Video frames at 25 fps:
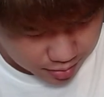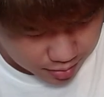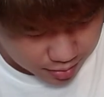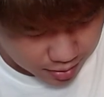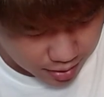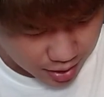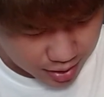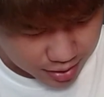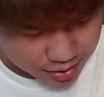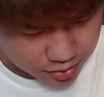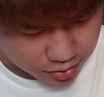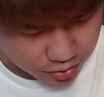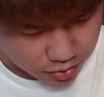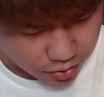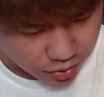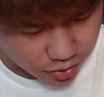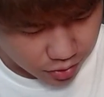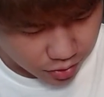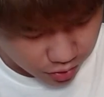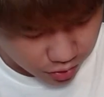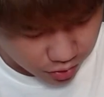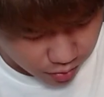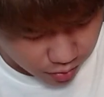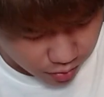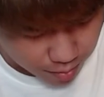いや、その許
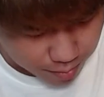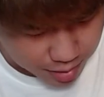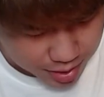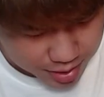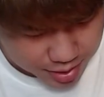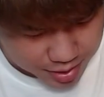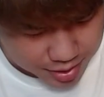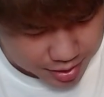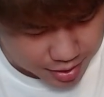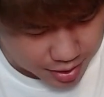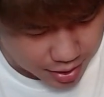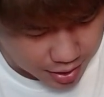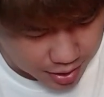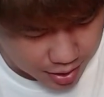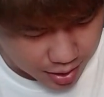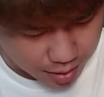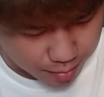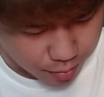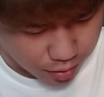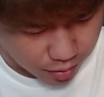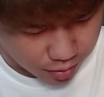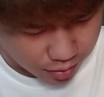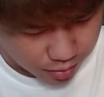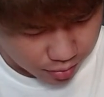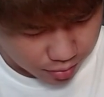容はマジ素敵だ
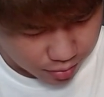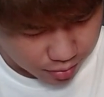もん。い